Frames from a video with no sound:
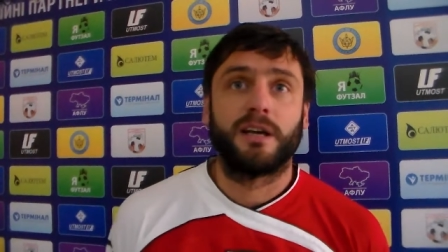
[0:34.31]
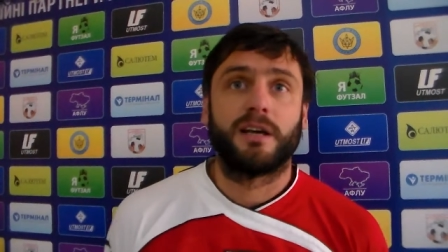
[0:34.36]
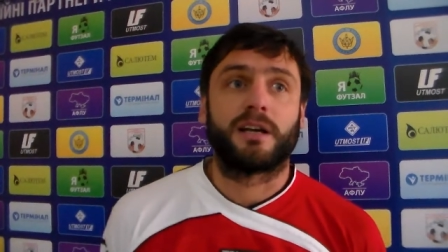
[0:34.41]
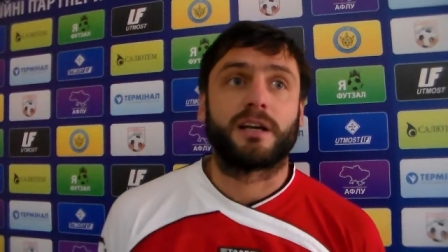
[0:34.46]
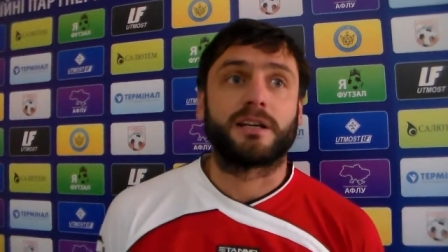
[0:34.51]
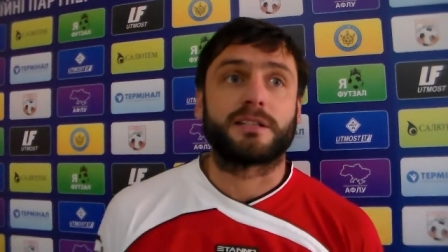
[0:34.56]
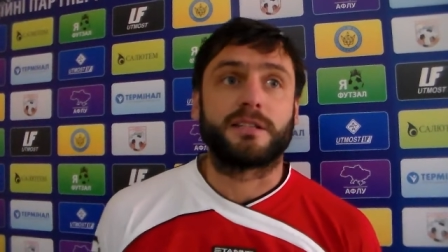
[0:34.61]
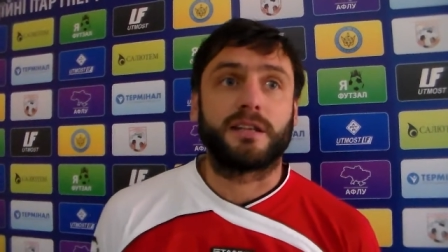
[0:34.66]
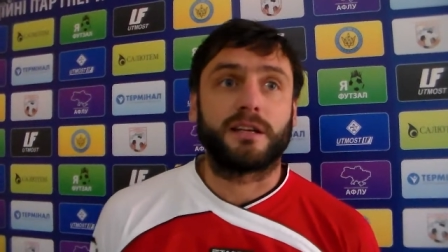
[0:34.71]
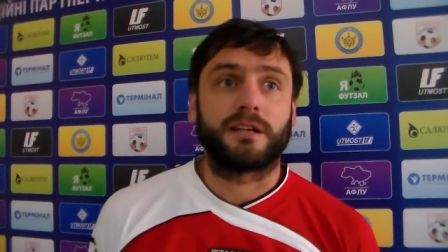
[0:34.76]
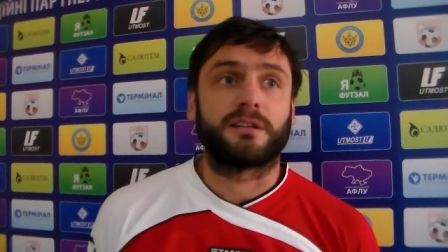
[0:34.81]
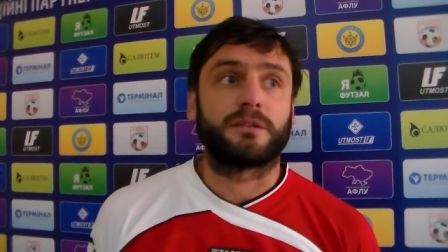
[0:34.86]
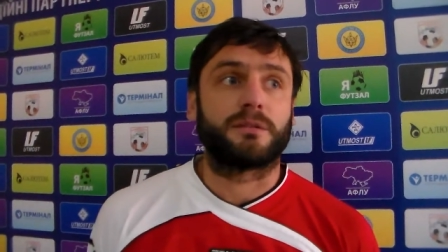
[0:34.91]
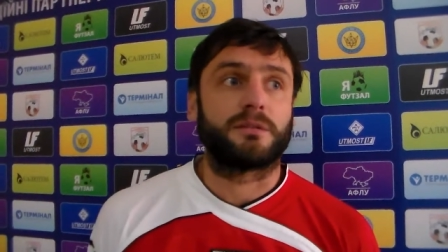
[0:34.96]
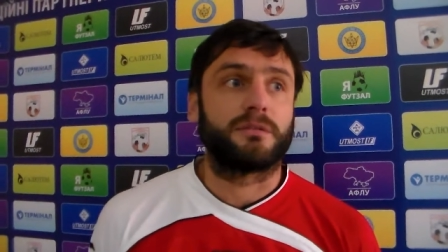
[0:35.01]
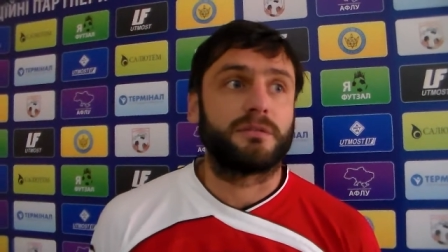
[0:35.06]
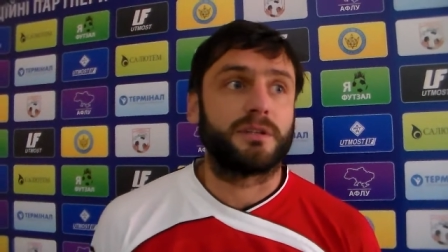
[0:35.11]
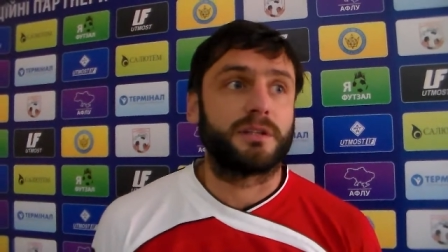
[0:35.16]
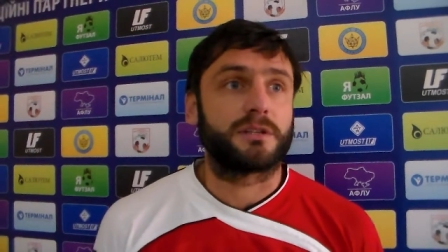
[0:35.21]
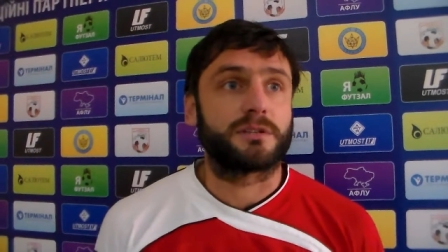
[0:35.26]
костяк,
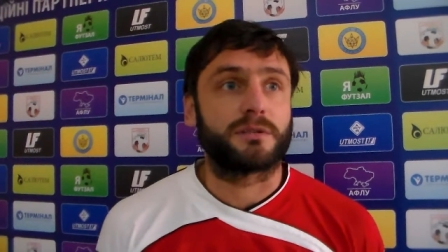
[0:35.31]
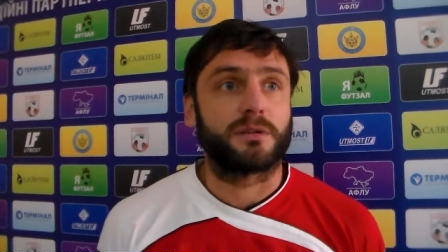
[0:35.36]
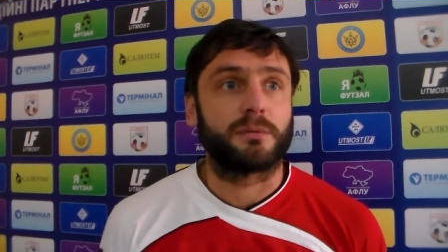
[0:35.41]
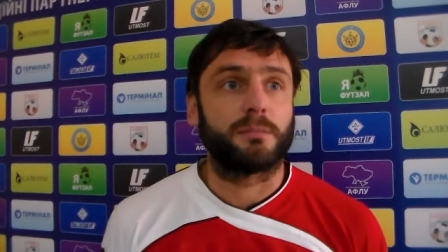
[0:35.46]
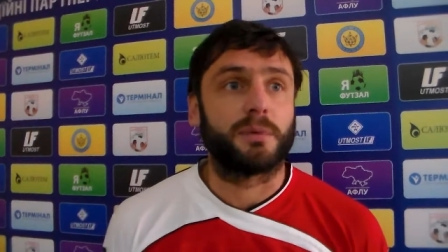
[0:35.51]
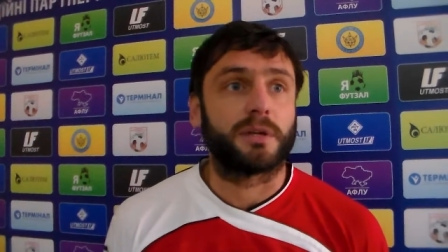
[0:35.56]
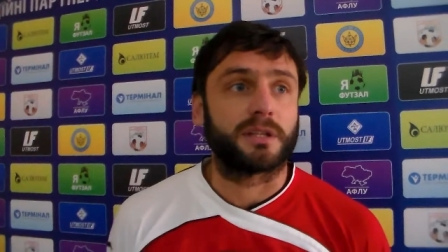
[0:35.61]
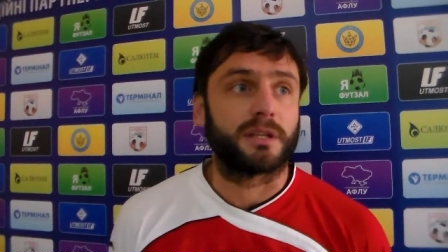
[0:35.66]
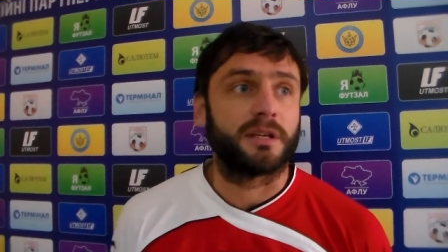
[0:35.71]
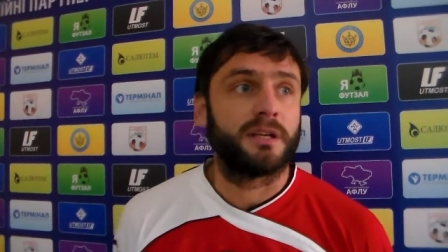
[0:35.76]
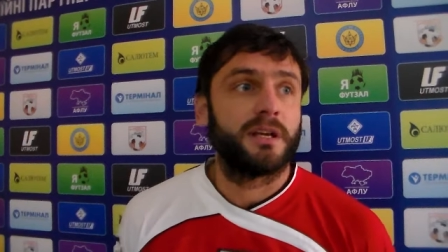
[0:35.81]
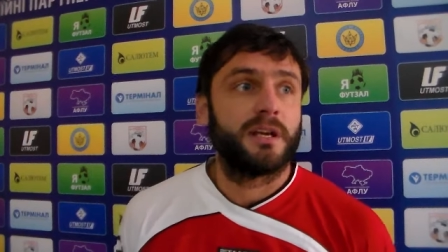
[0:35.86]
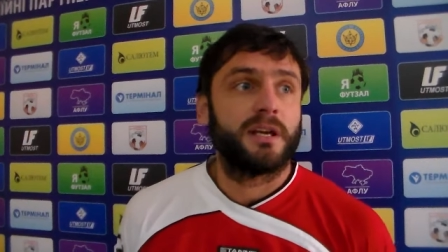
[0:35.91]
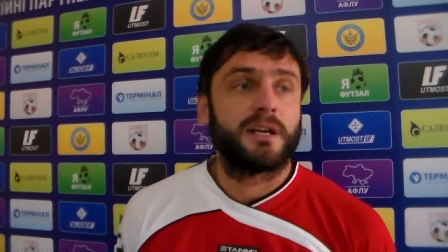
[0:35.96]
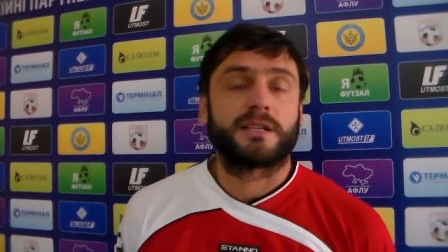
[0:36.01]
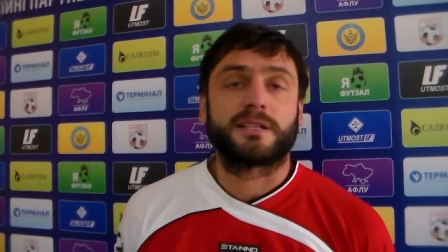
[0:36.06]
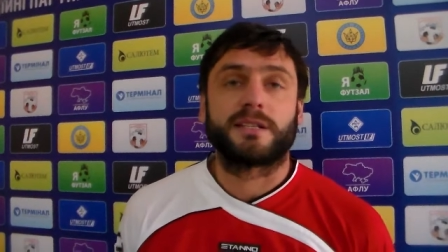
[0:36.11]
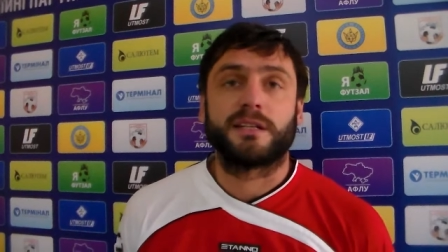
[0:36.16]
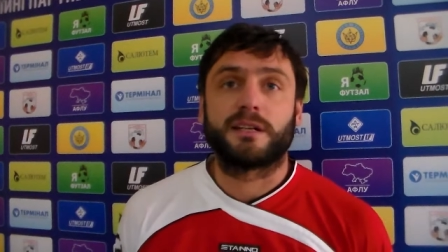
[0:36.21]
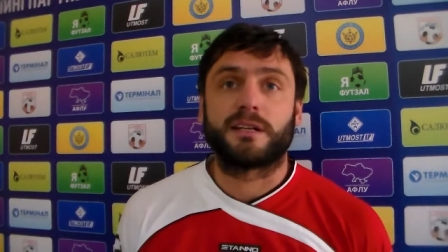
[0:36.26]
который видно, что ребята
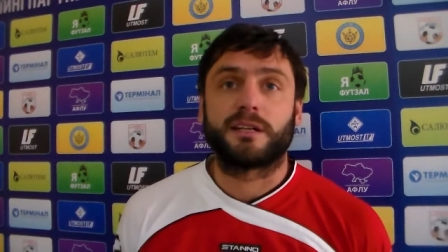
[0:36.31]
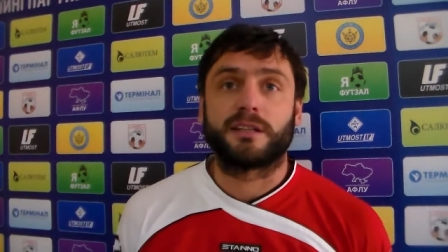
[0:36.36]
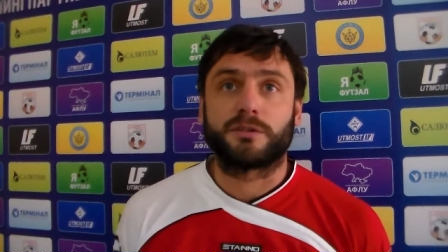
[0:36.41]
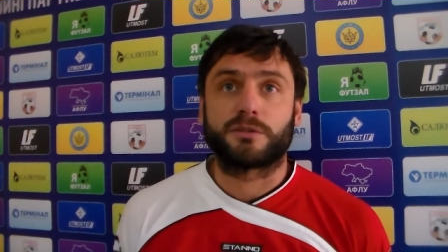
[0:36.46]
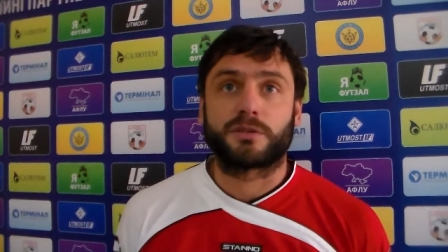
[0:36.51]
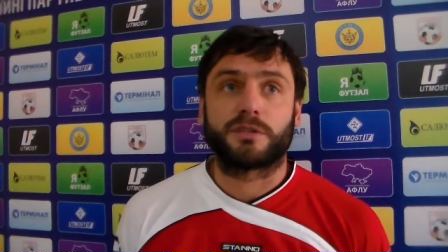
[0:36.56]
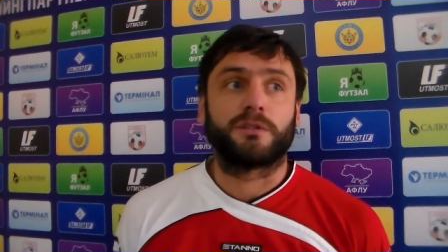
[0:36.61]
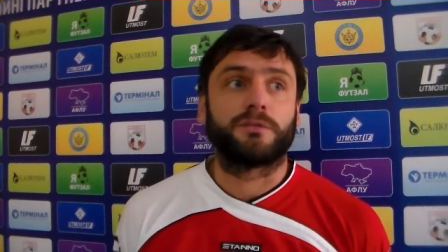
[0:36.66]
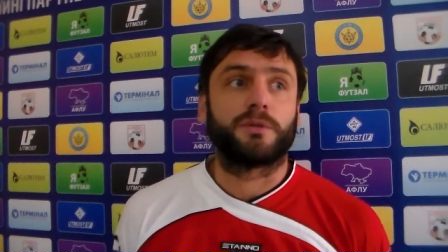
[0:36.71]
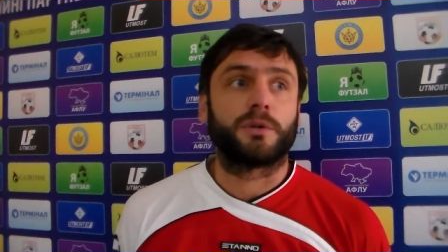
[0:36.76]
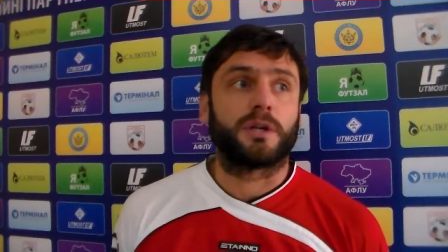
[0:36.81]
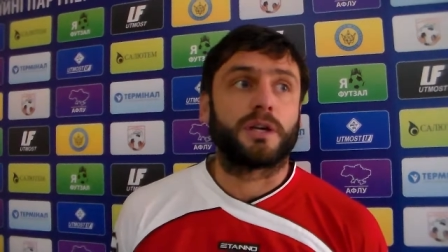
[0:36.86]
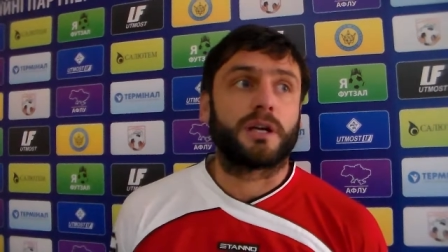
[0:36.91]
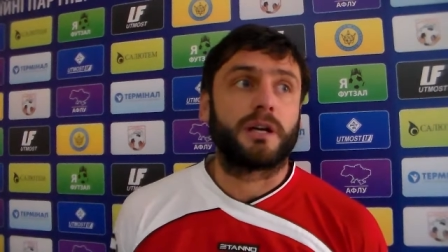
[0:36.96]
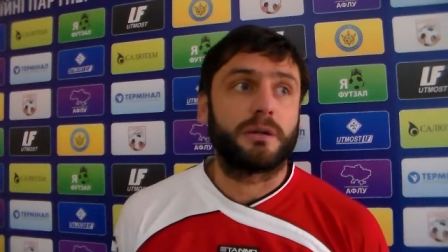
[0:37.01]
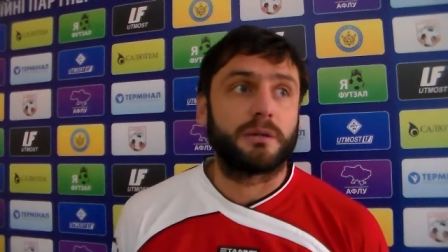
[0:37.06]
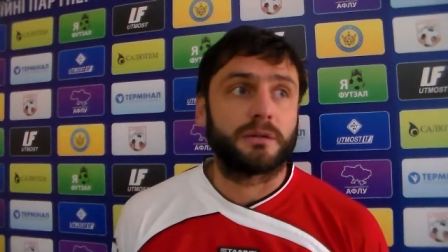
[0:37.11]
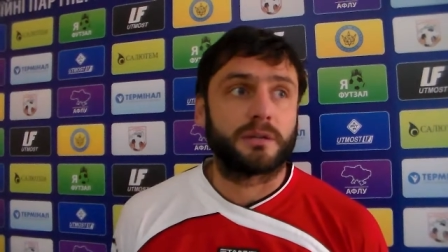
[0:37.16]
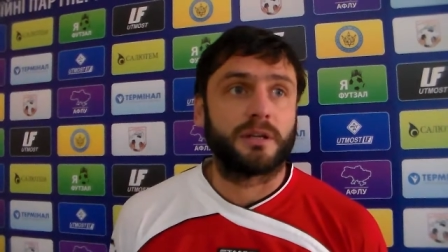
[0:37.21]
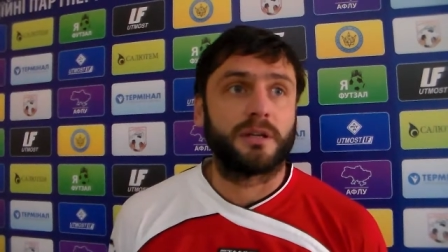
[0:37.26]
сыграны, уже давно
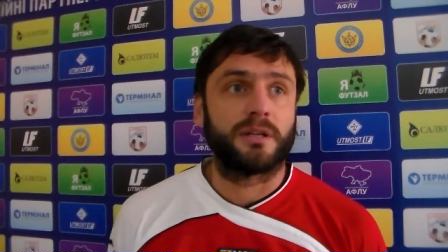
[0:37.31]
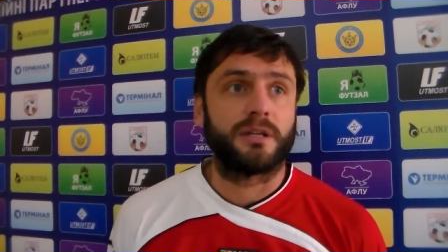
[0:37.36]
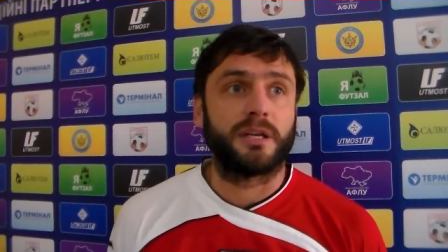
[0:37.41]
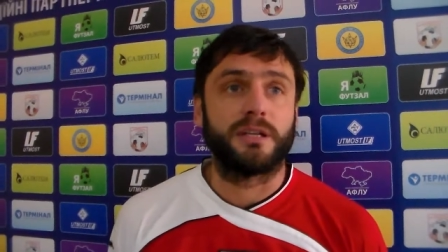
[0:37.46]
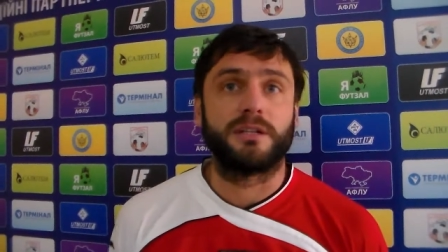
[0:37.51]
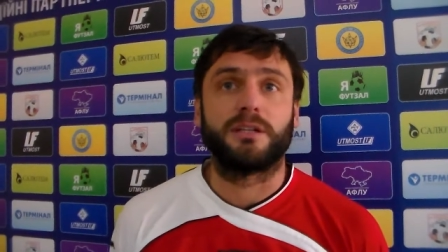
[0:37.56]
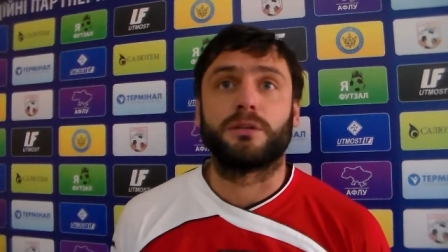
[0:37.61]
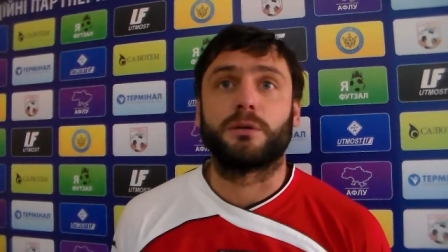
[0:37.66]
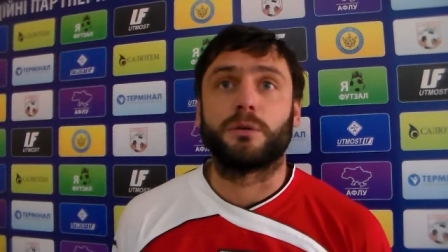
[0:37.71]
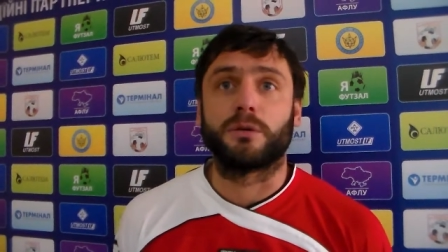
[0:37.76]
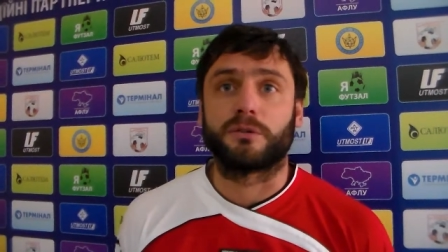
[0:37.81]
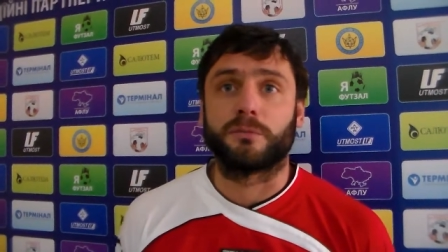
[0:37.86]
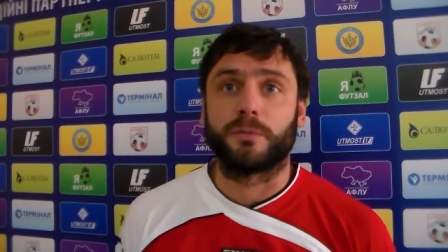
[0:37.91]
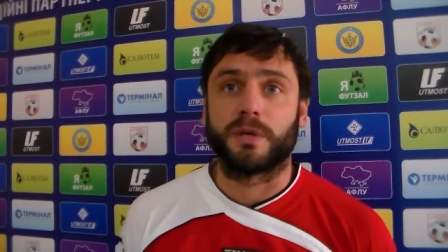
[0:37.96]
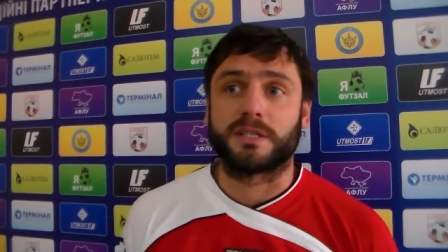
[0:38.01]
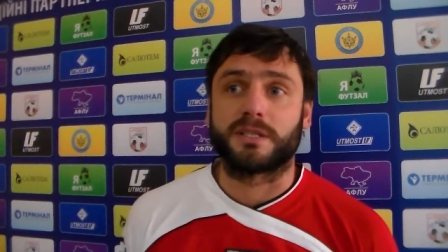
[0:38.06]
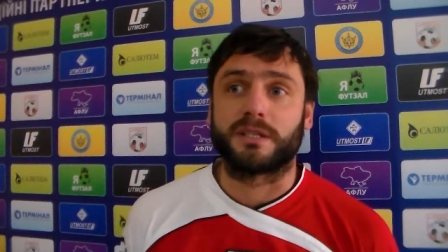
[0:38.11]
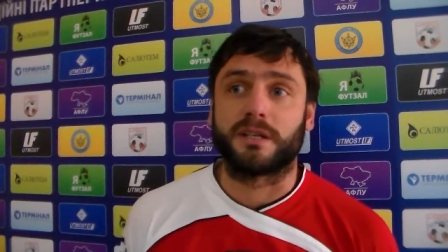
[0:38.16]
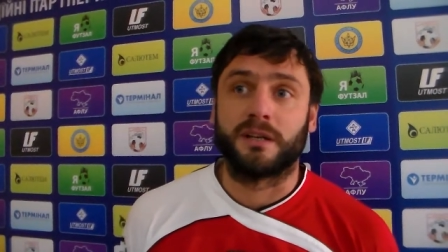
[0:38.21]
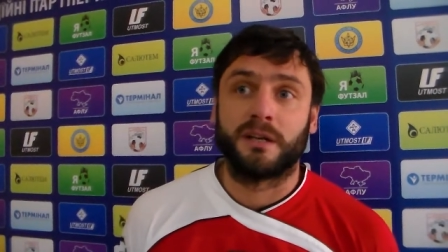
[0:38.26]
играют, не один год
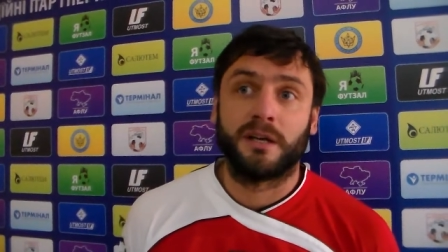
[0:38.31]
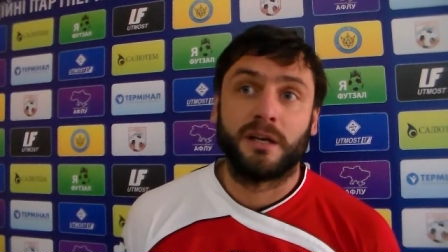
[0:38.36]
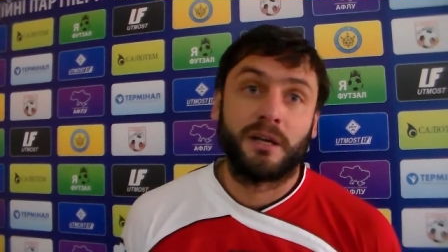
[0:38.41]
вместе.